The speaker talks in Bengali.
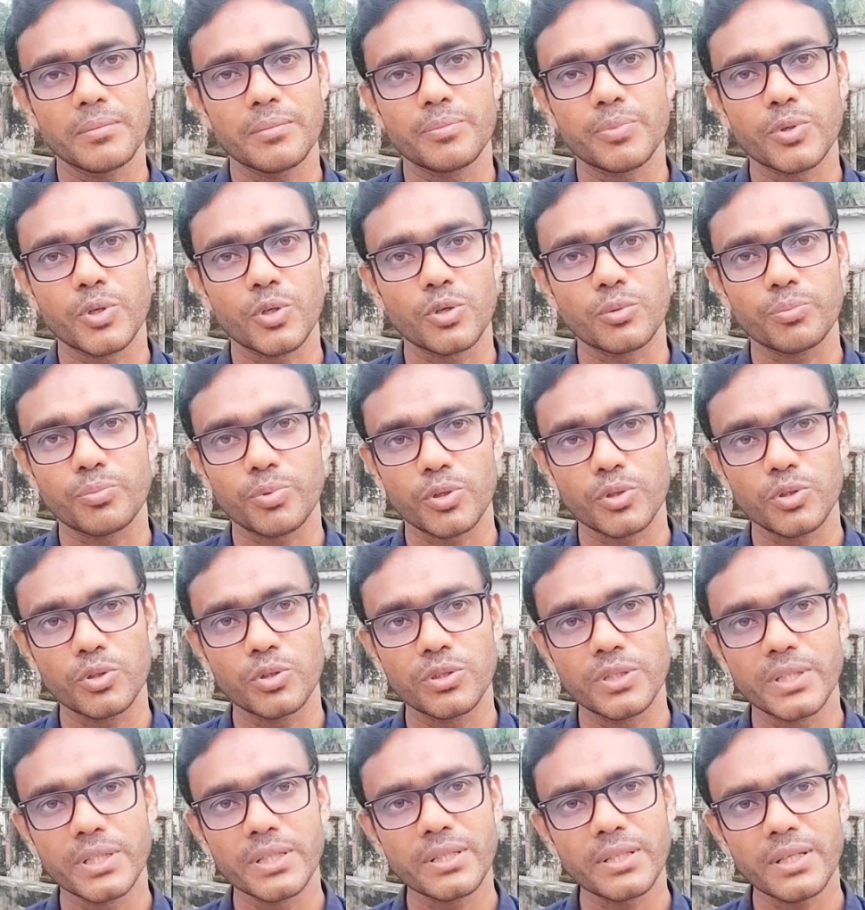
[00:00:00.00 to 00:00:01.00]
প্রয়োগ
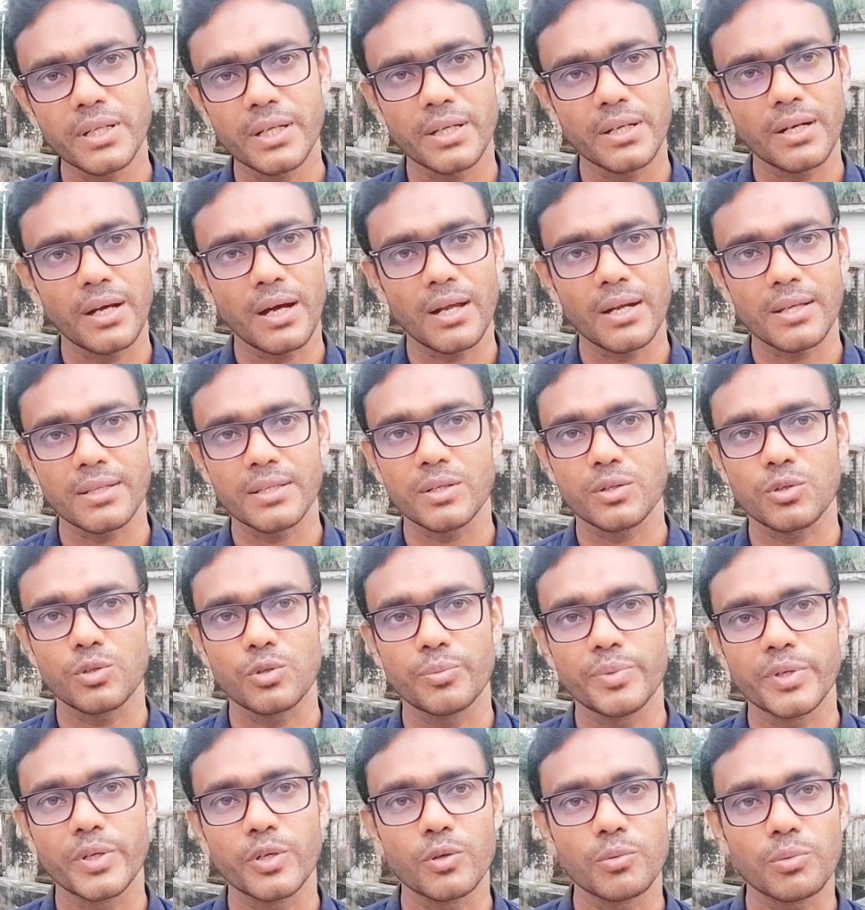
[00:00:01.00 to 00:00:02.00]
পদ্ধতি এর আলাদা কোনো
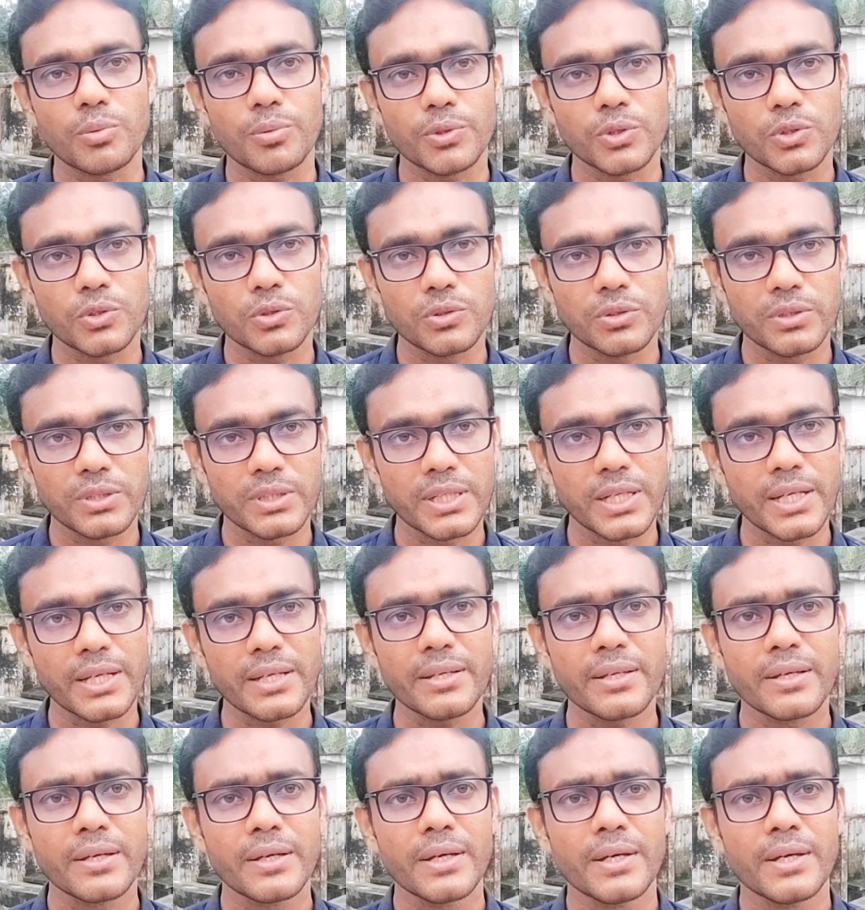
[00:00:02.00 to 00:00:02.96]
বিকল্প পদ্ধতি নেই